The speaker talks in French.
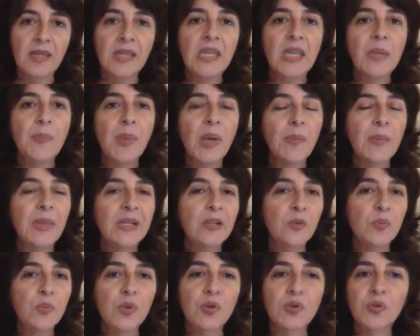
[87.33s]
qui permettent
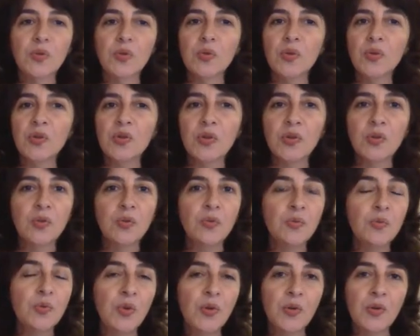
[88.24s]
l'obtention de
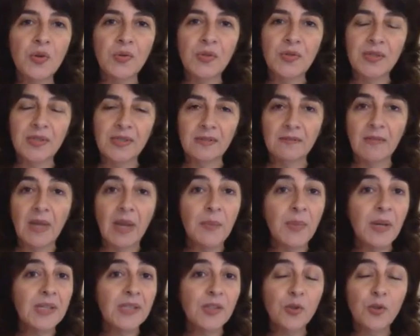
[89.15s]
jaunes ou de roses à
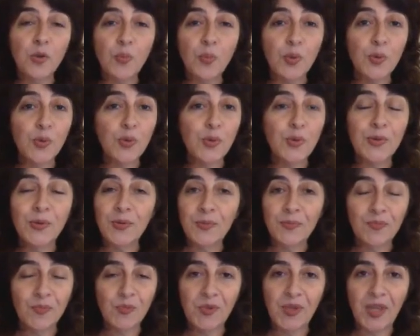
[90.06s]
partir de peaux
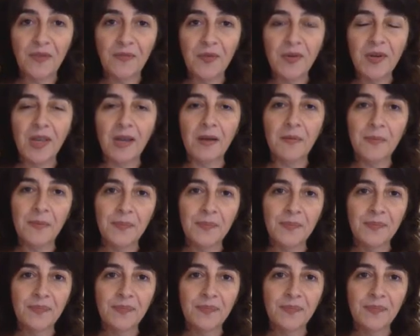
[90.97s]
d'oignons ou d'avocats.